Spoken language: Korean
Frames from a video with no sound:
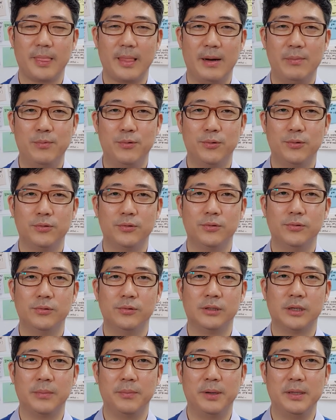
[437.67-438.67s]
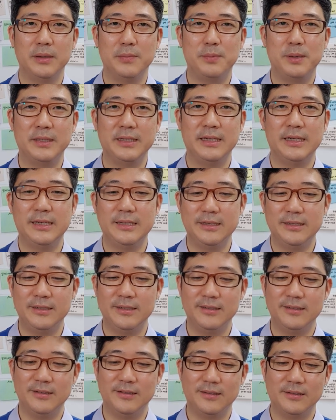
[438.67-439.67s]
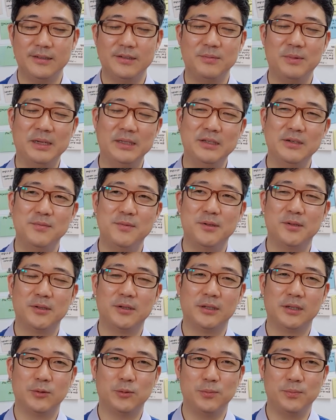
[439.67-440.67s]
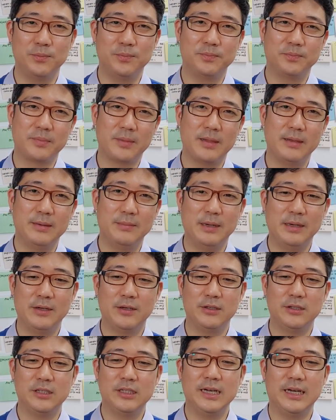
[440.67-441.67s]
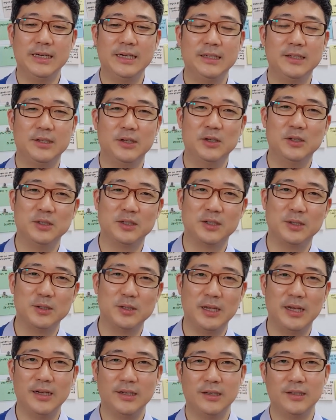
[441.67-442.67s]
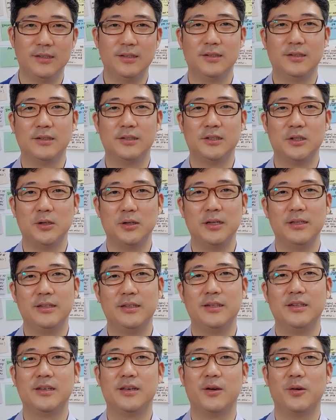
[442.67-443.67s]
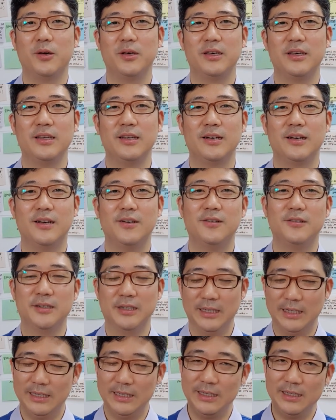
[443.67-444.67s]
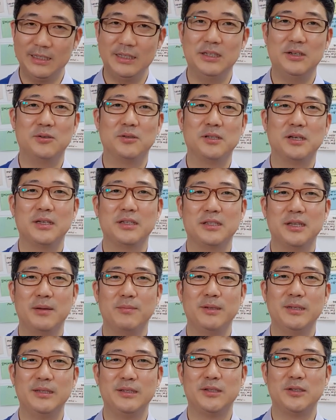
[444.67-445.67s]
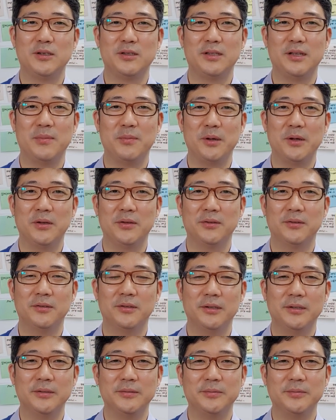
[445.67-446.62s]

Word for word: 앞으로도 이렇게 파닥파닥을 만들면서 좀 밝혀지지 않았던 그런 이야기들을 전해드릴 계획이니까요. 이 영상이 재미있으셨다면